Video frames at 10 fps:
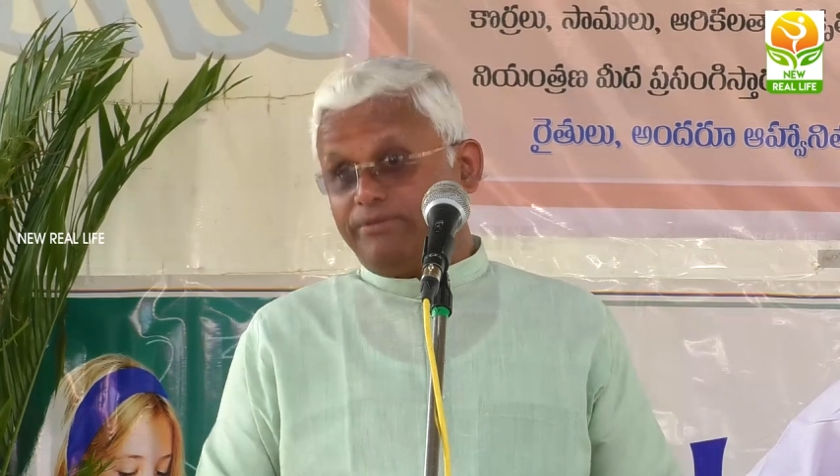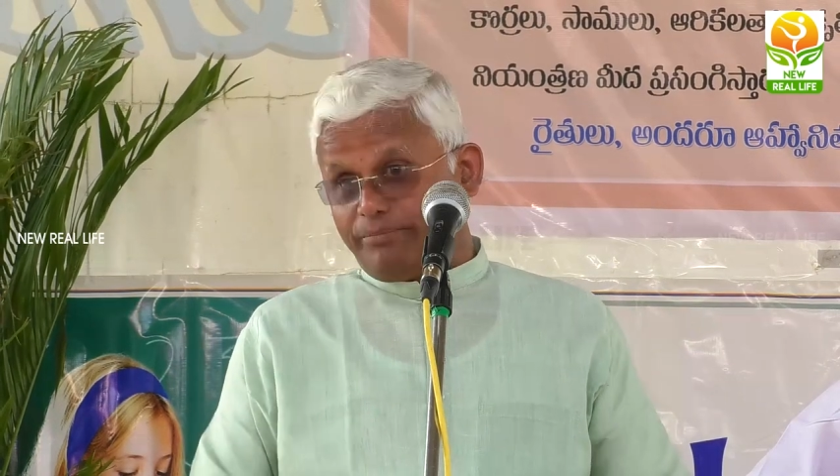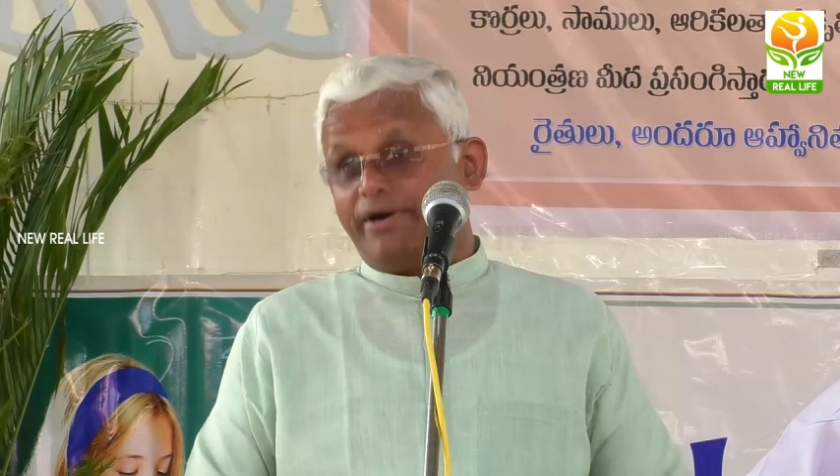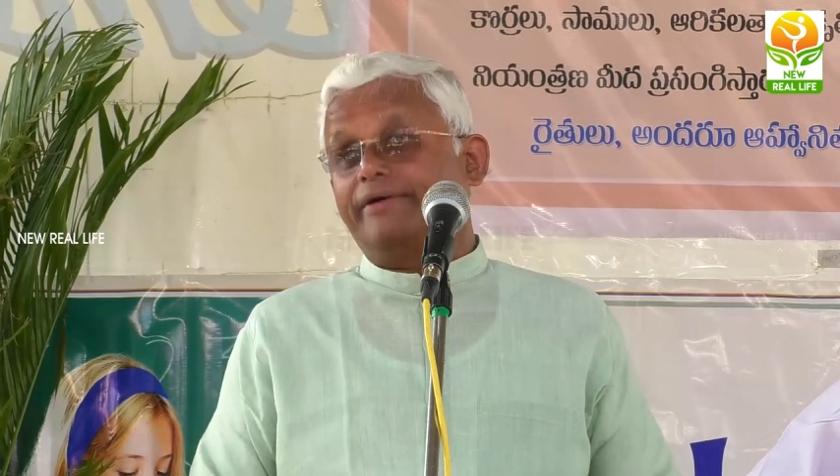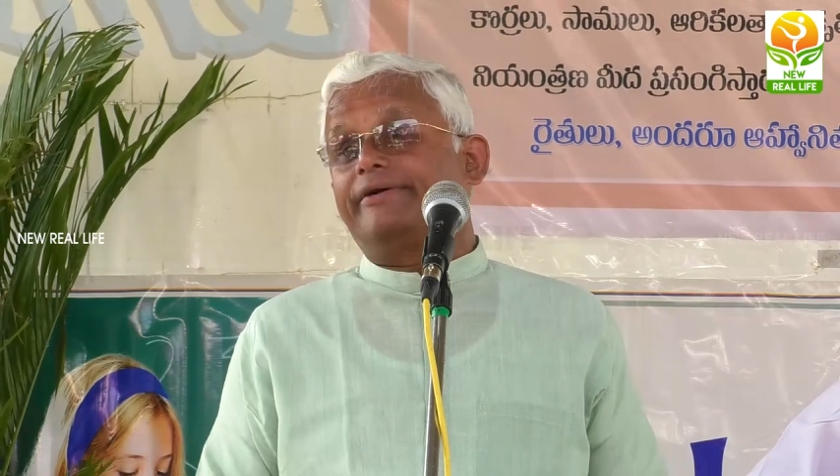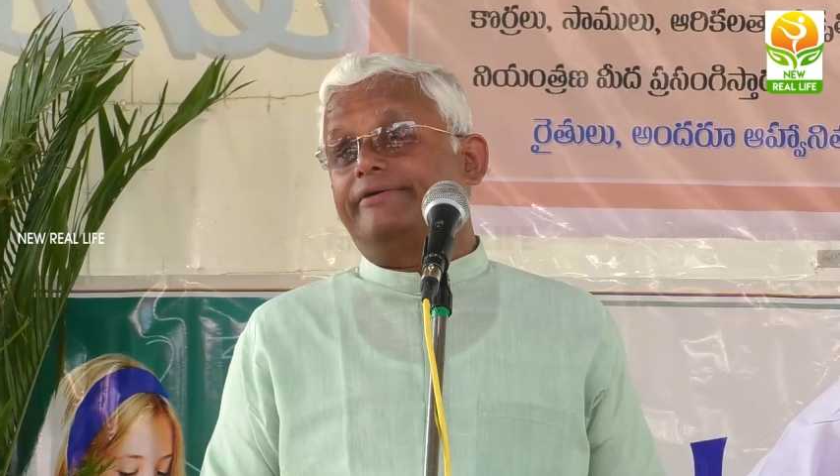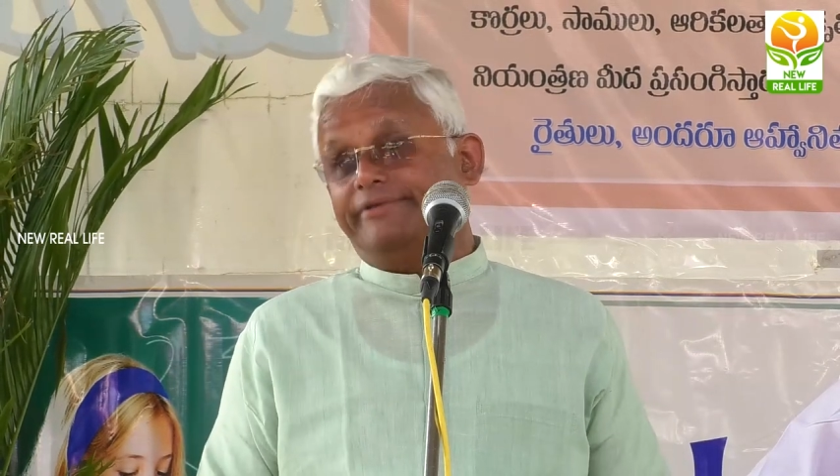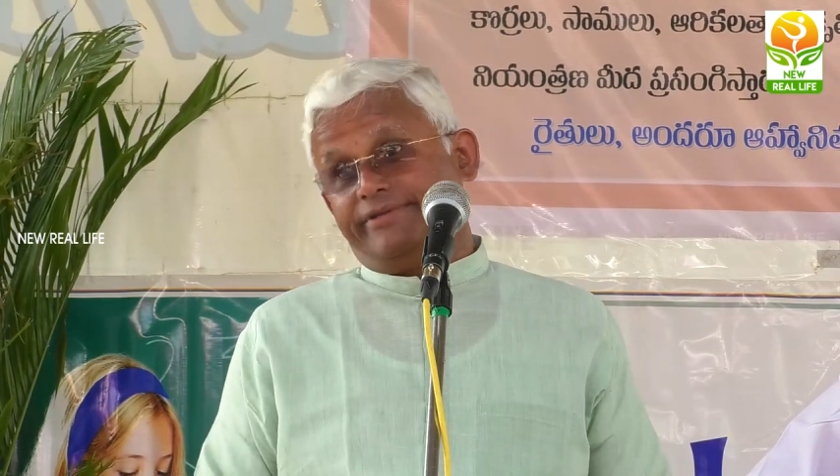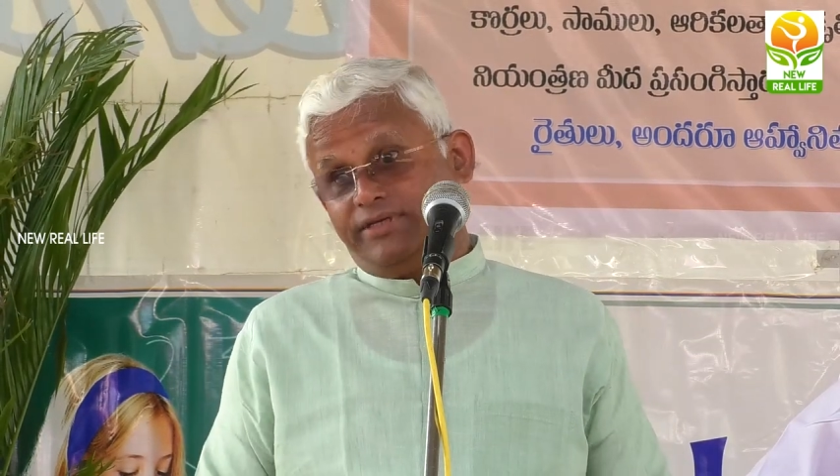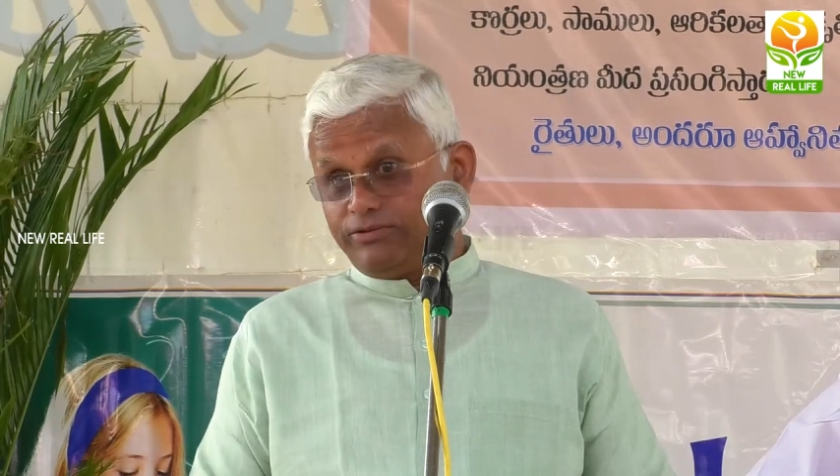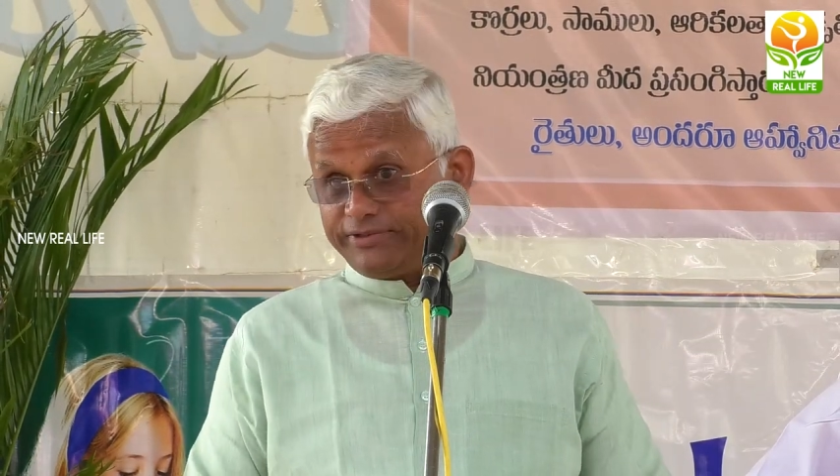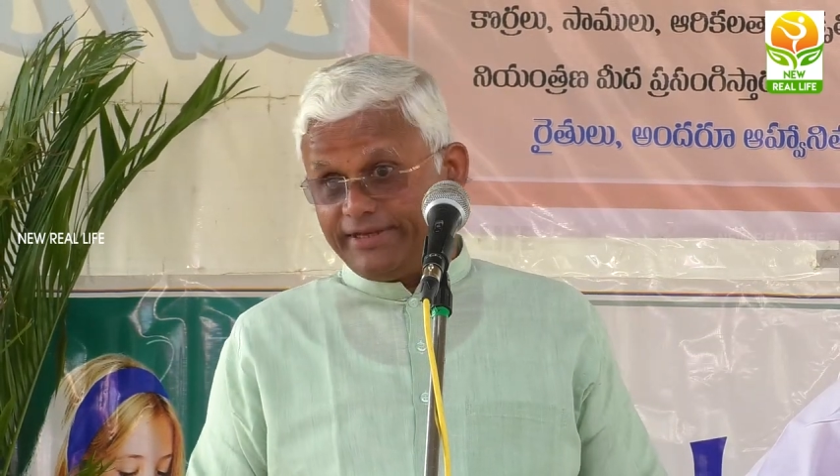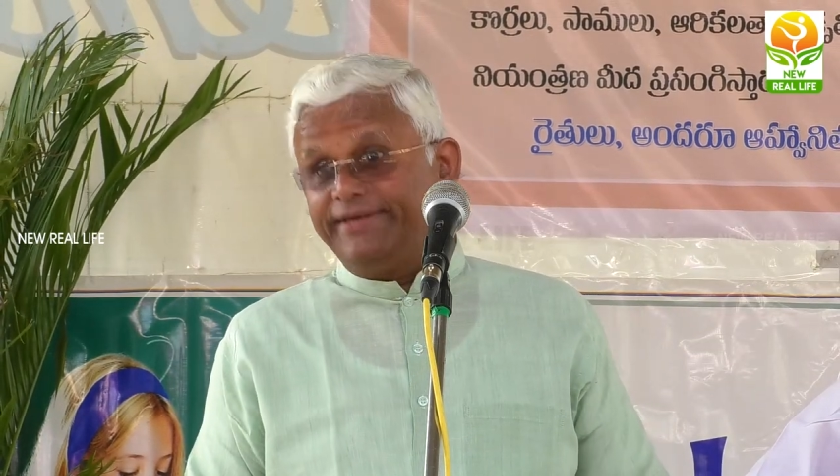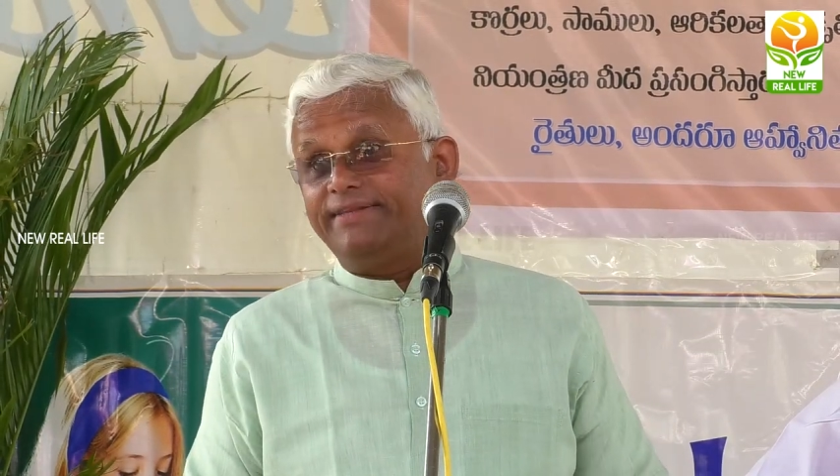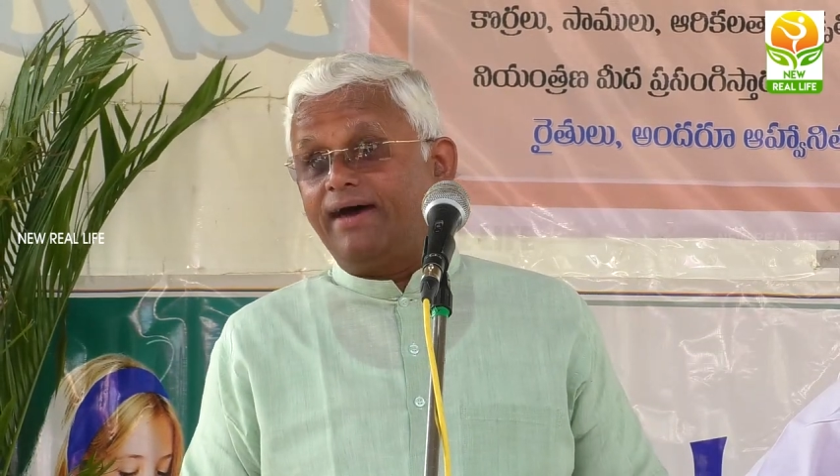అది బాగా కాదు అది నీకు
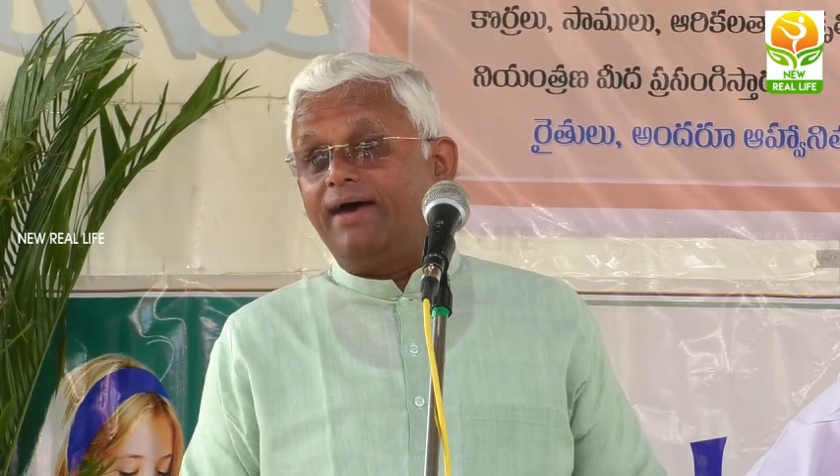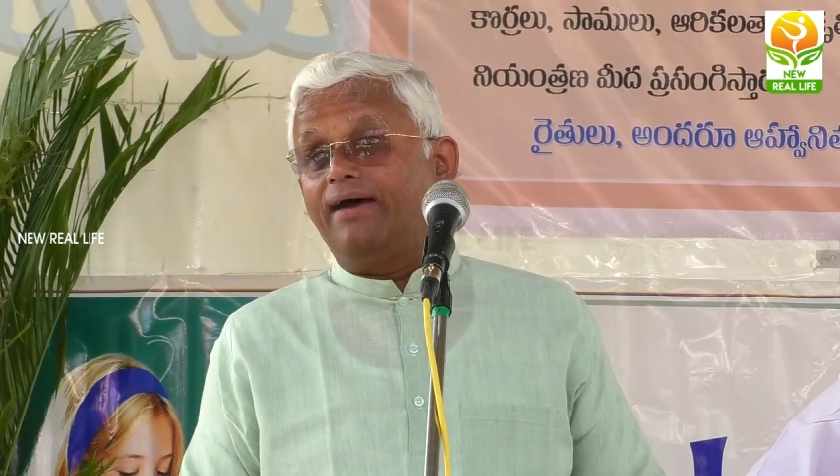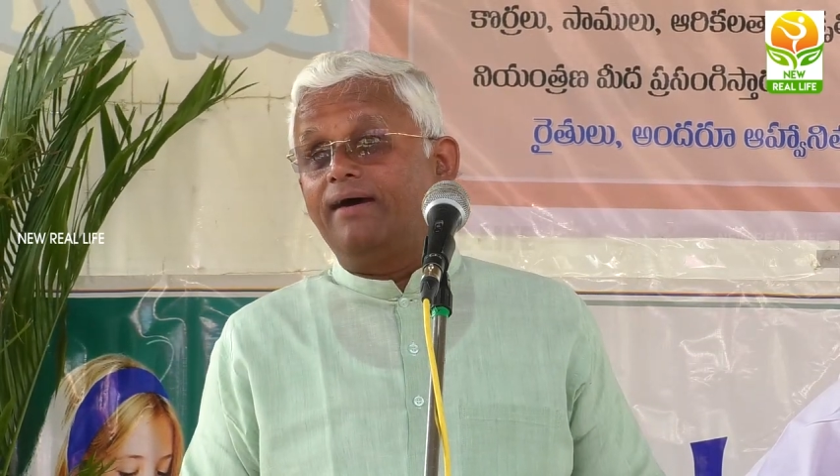తెలీదా